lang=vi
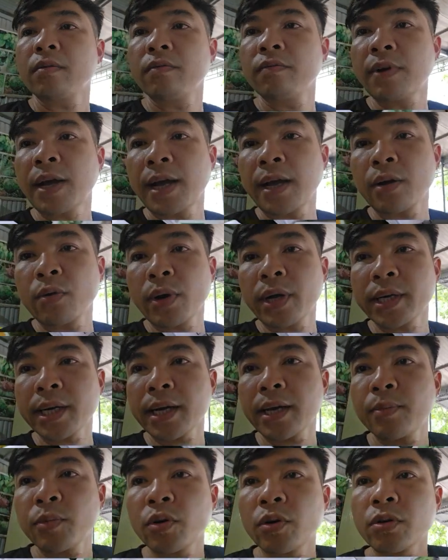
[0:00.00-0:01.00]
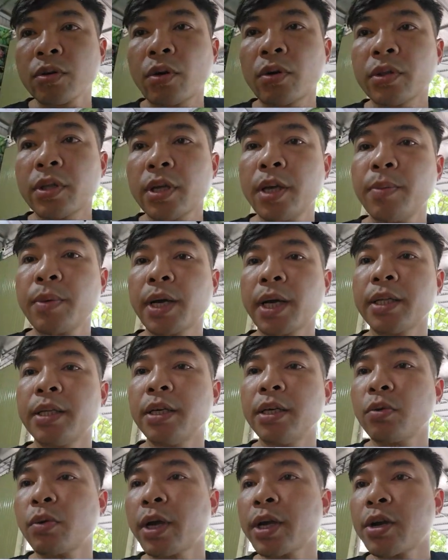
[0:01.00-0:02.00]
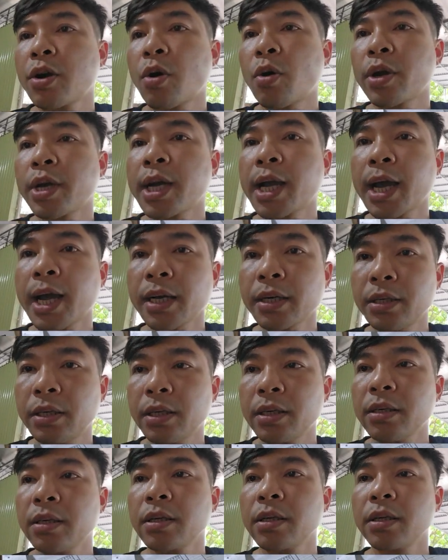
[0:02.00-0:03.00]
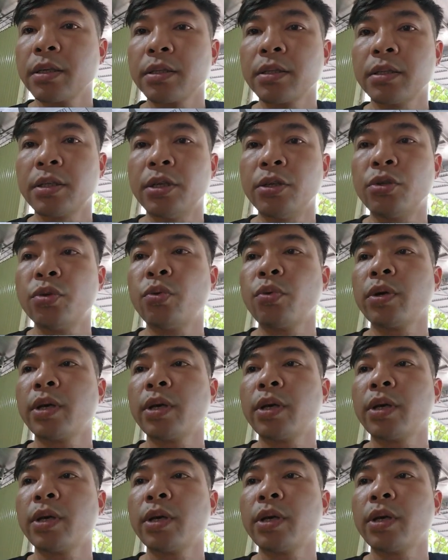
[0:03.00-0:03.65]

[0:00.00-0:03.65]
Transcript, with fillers: Và ngoài ra em còn có thêm cả những loại gói khác nữa sử dụng